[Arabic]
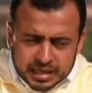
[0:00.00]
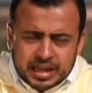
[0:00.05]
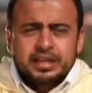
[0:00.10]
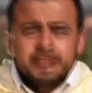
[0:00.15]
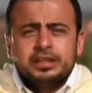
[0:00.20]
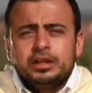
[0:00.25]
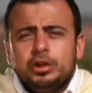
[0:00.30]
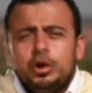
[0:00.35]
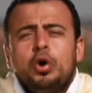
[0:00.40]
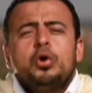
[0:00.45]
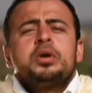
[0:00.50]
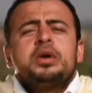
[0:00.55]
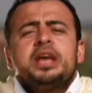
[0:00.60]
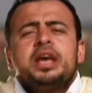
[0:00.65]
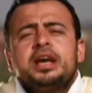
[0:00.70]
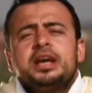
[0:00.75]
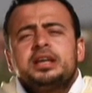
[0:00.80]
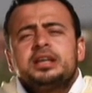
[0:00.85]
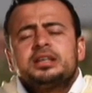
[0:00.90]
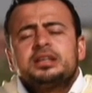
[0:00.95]
لكن
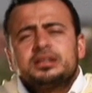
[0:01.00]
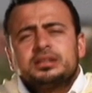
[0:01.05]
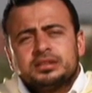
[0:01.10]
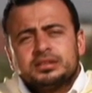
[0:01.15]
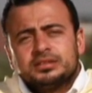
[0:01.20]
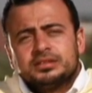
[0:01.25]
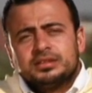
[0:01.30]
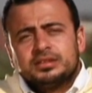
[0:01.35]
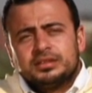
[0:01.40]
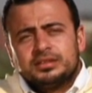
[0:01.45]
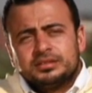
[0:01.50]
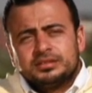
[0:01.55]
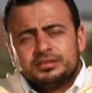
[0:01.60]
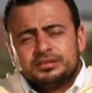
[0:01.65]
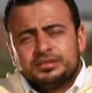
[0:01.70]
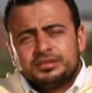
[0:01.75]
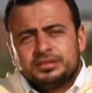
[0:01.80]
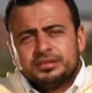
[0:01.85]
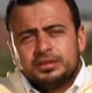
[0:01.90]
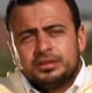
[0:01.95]
الحجاج
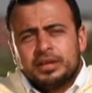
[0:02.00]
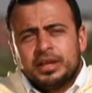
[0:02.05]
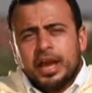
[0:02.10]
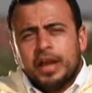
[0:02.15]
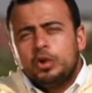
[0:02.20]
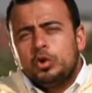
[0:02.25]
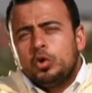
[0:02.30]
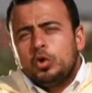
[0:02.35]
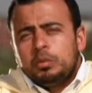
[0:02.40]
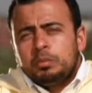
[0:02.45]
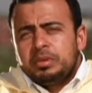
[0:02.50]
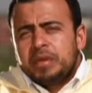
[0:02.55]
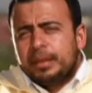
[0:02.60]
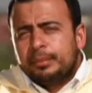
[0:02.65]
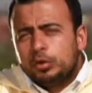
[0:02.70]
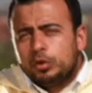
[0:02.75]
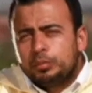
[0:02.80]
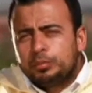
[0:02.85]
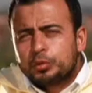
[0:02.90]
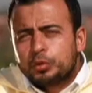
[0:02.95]
كانهم
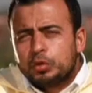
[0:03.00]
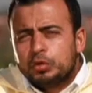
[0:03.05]
بيعملوا